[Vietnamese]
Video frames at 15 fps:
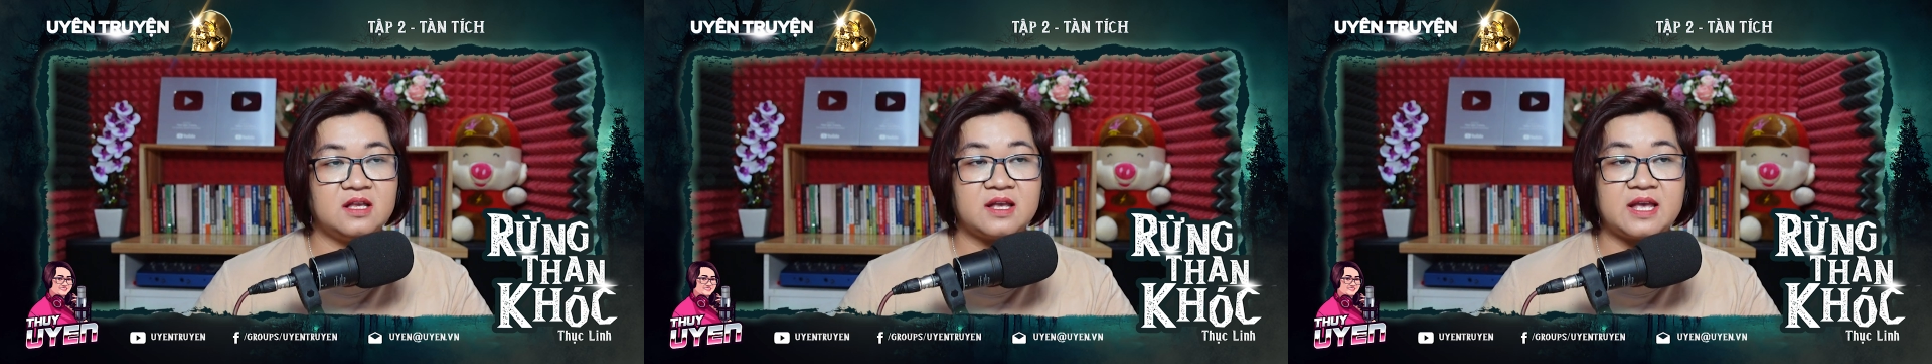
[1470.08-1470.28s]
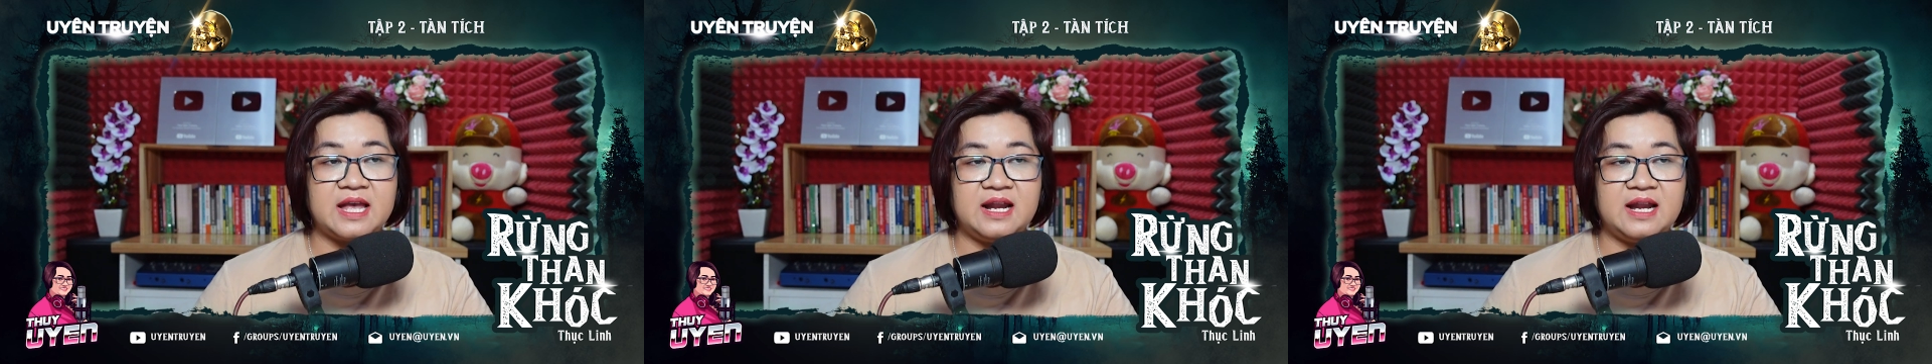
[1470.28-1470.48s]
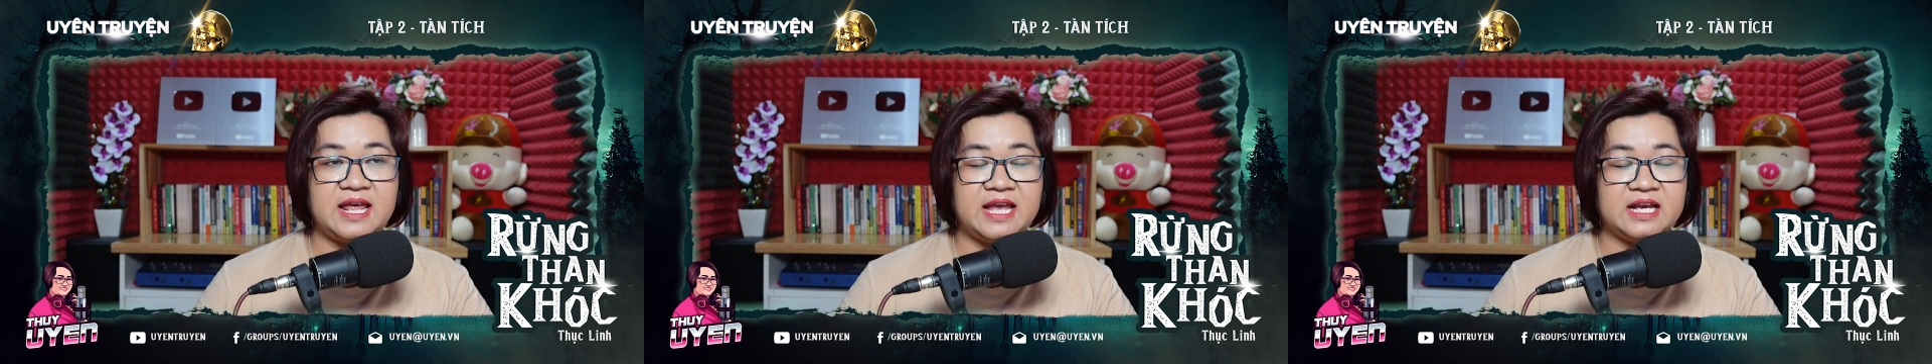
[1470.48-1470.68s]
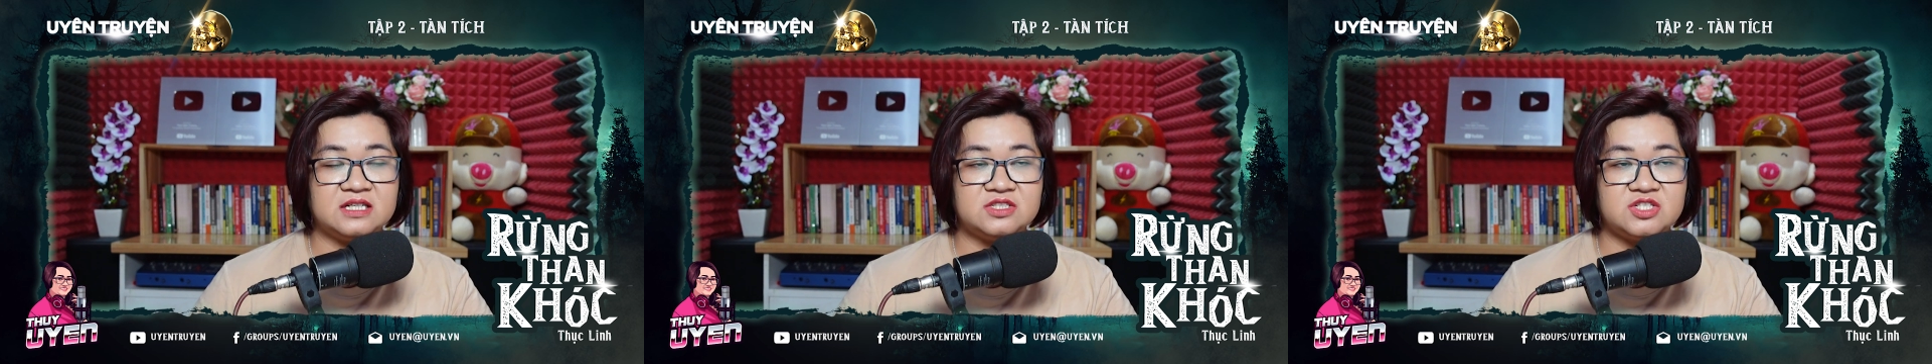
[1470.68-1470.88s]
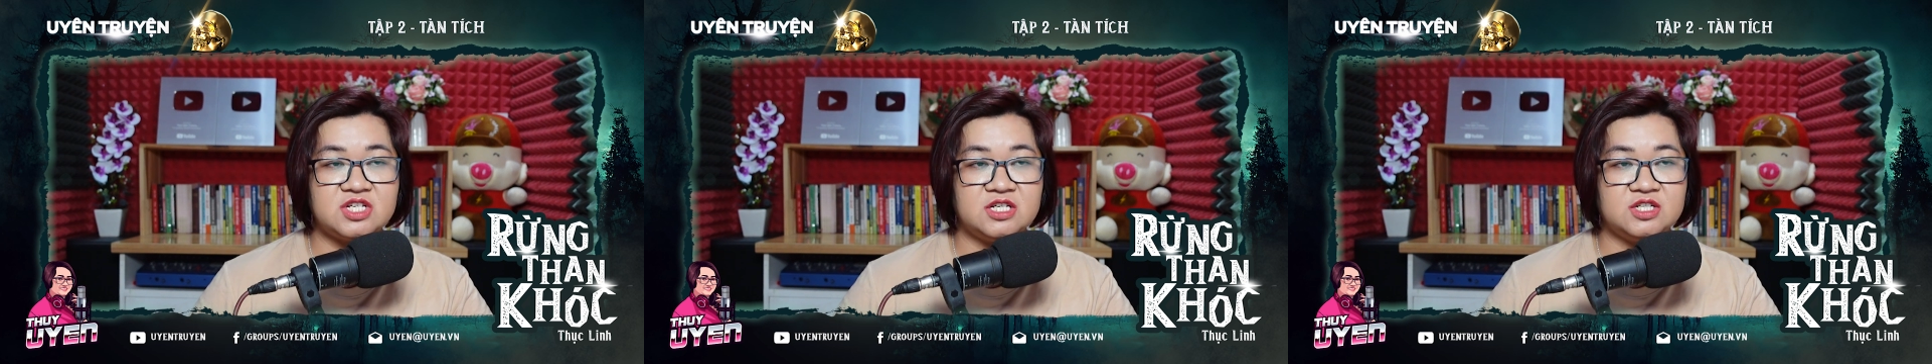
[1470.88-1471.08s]
Cả
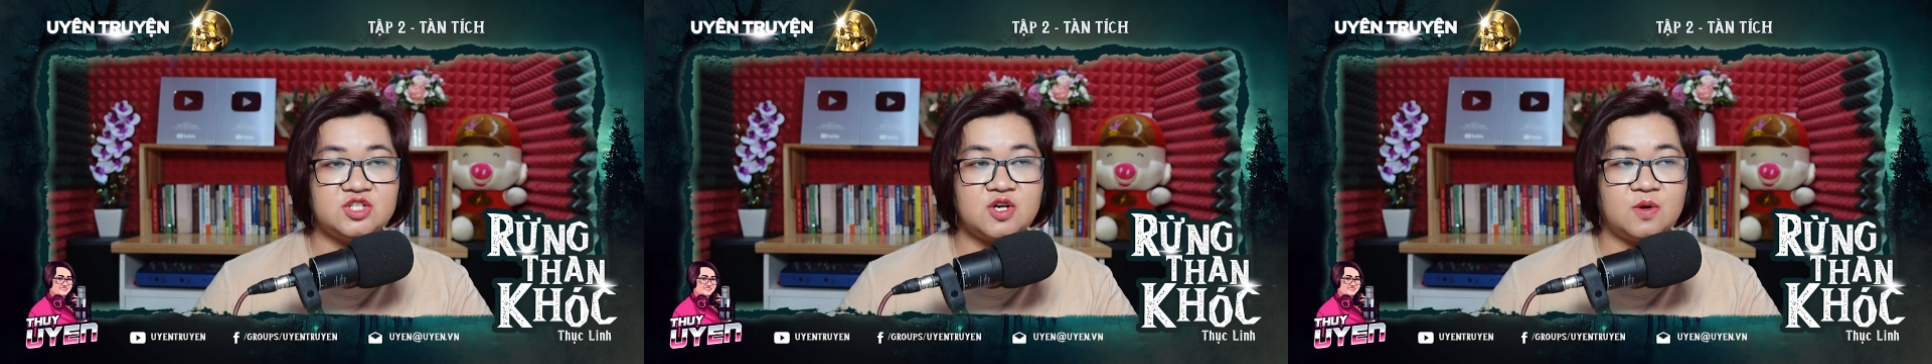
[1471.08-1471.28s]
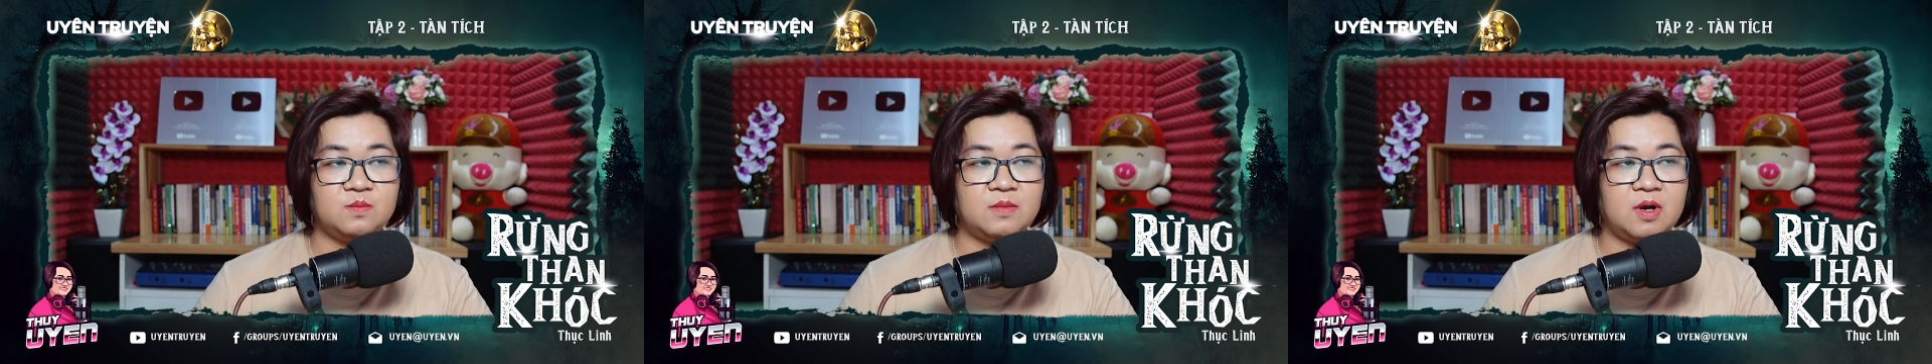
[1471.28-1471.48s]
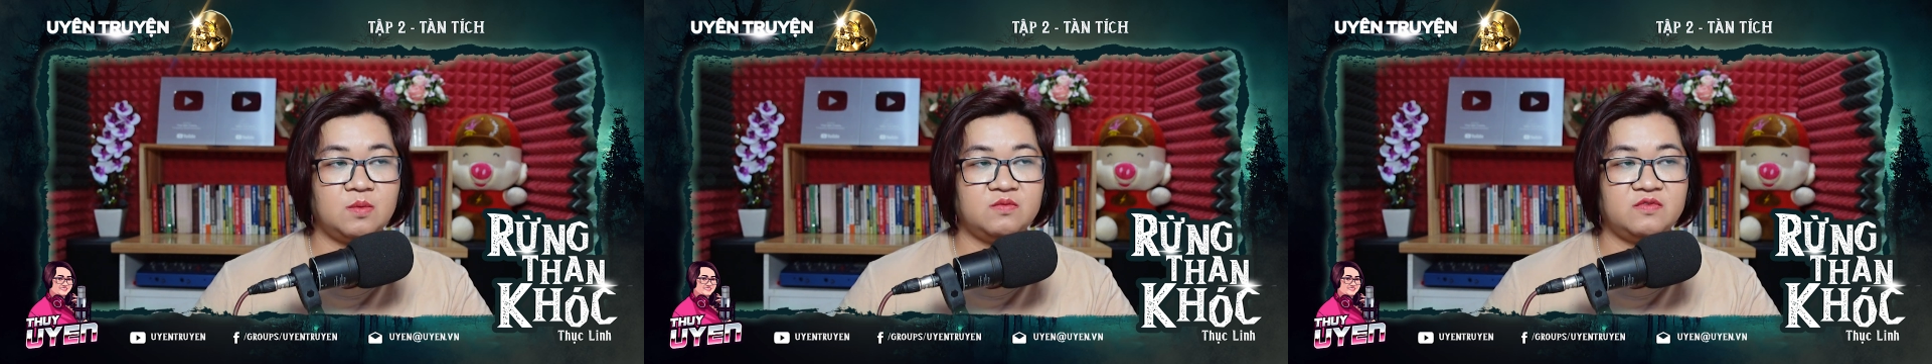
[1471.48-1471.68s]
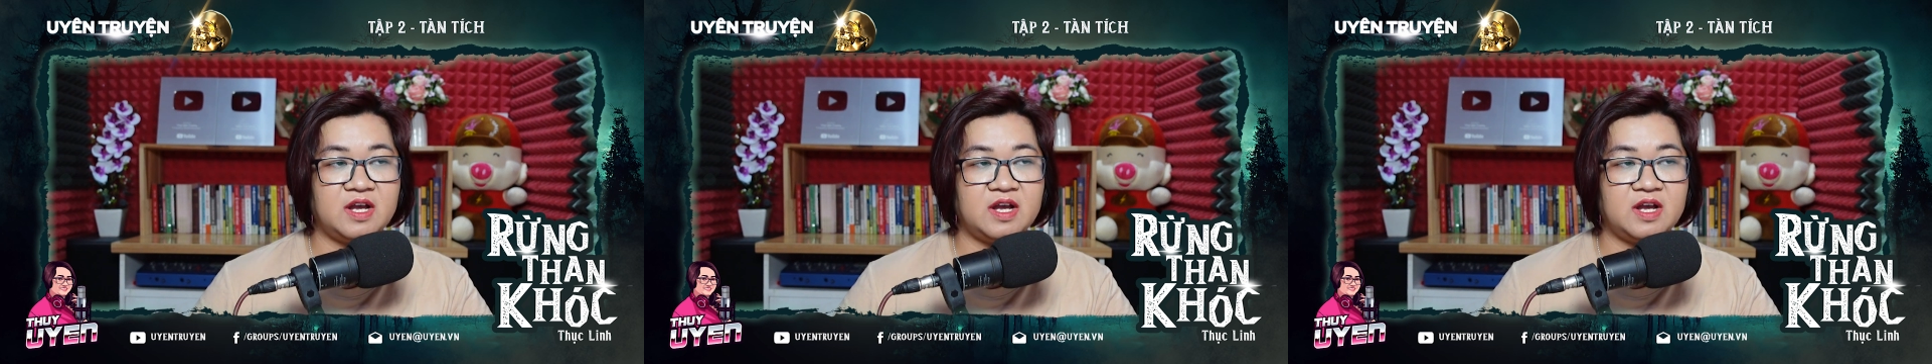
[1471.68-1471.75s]
làng chỉ trông mong